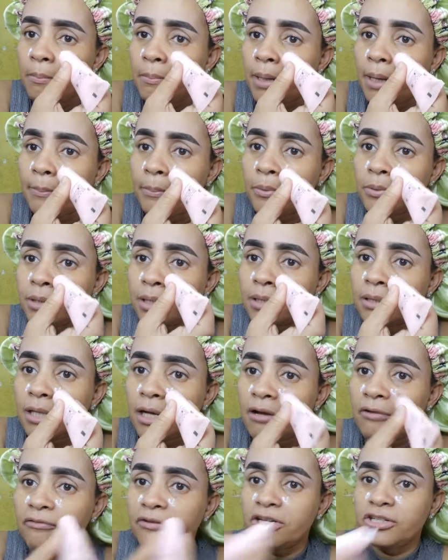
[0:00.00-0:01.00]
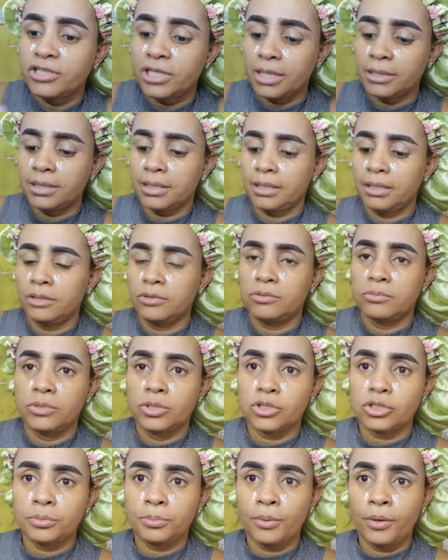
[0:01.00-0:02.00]
para poder dar uma fechada aqui nos
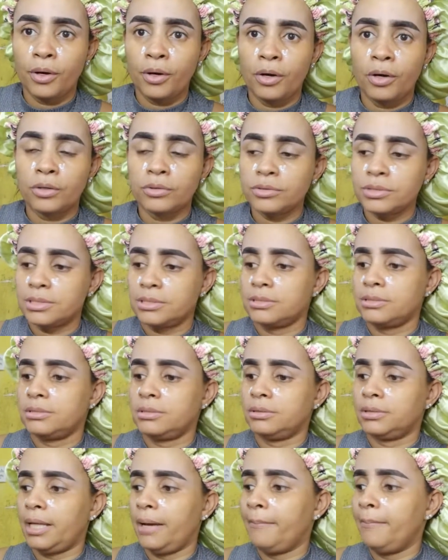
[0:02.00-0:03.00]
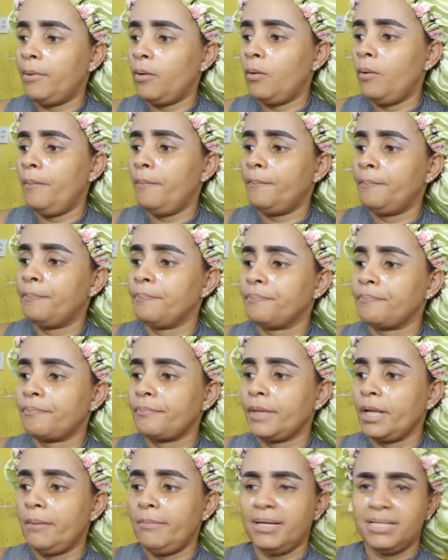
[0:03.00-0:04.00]
meus poros, tá bom?
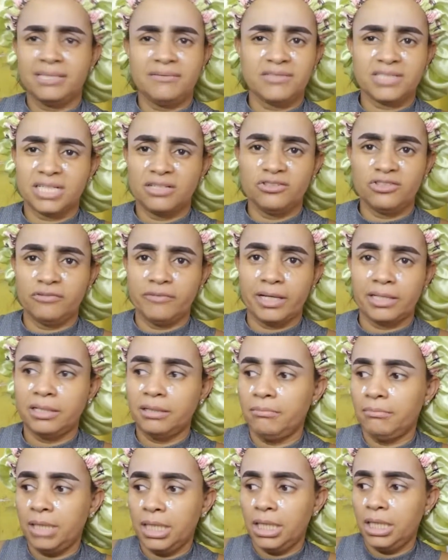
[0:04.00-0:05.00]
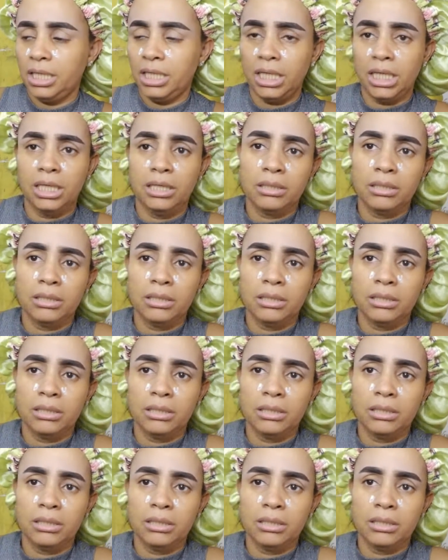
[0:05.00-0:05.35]
Mas se você não tiver também,